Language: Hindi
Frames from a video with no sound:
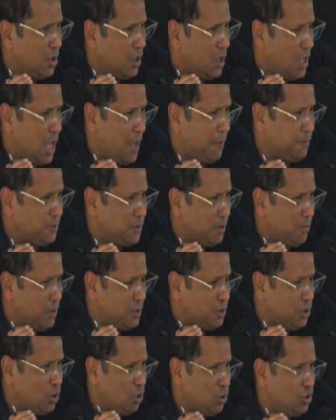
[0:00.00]
आप
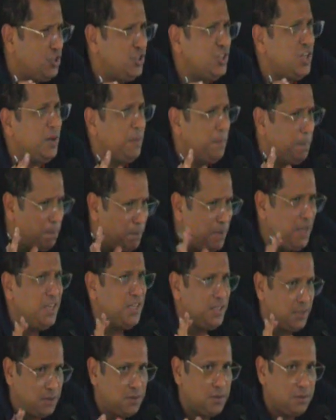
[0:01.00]
समझ लो
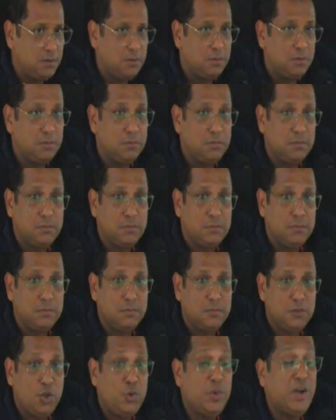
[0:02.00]
छब्बीस
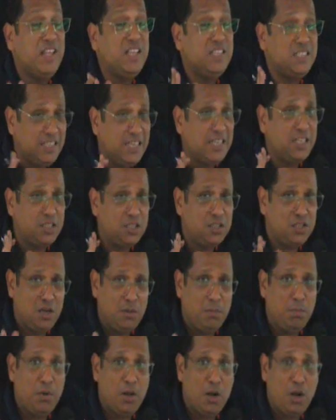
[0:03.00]
ट्वेंटी सिक्स
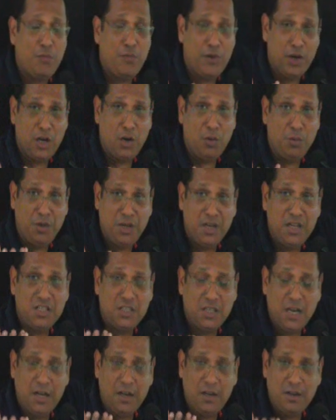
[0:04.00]
नंबर ऑफ अकाउंटिंग
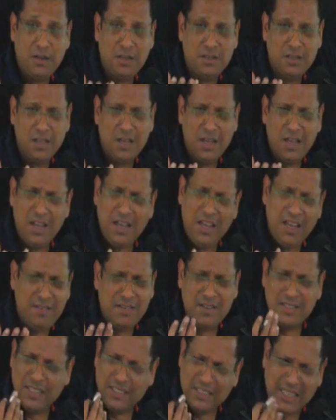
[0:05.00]
स्टैंडर्ड्स
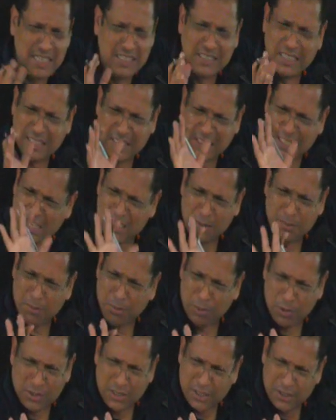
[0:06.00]
इवन सत्ताईस का सत्ताईस भी
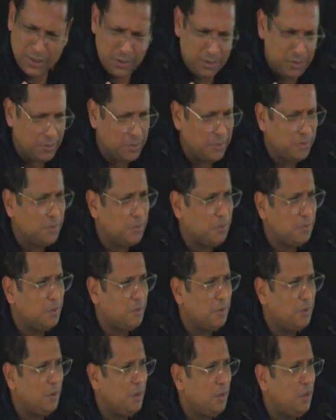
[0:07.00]
बोल सकते हो
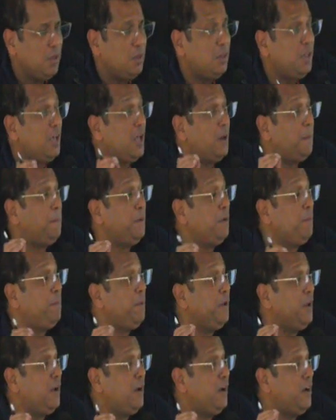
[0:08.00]
दे आर
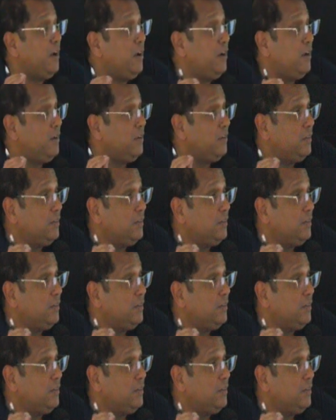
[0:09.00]
प्रिपेयर्ड